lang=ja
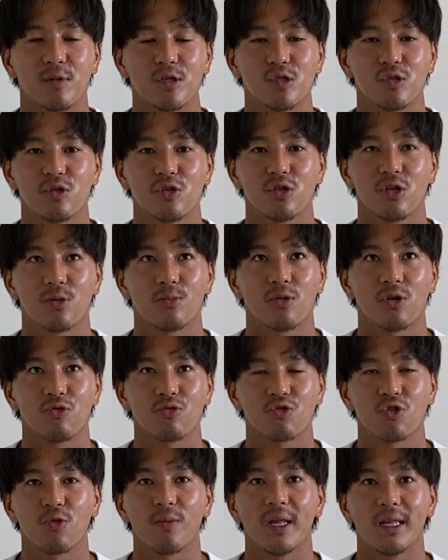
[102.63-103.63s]
まあ、そういうの
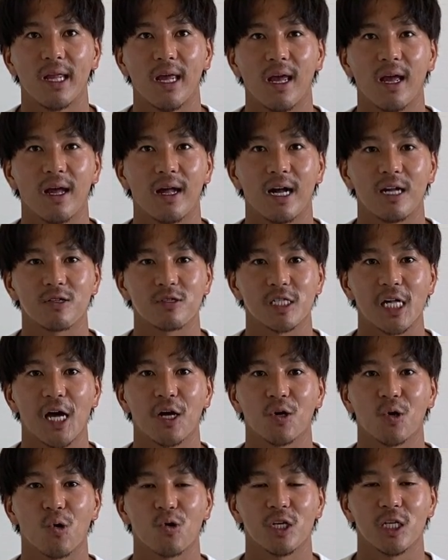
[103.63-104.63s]
も含めてあの
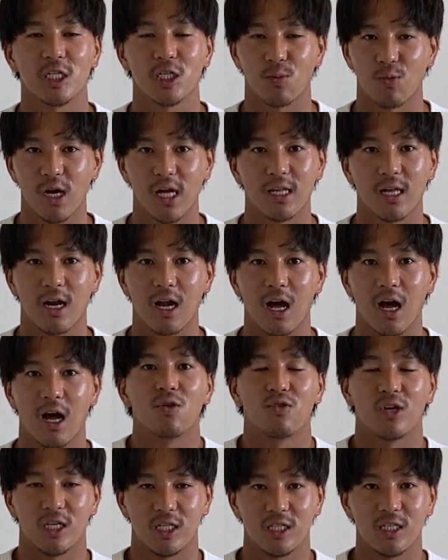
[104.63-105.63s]
参考にしてもらえたら
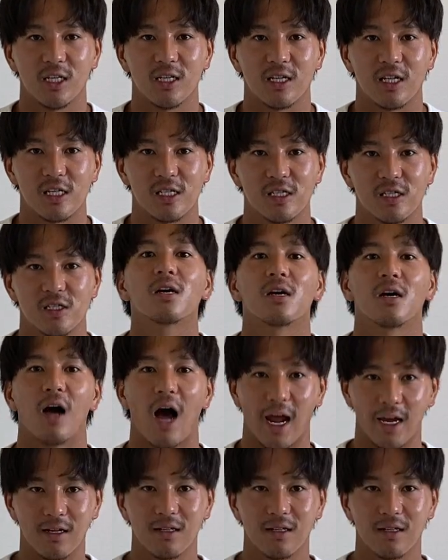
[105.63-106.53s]
嬉しいです。は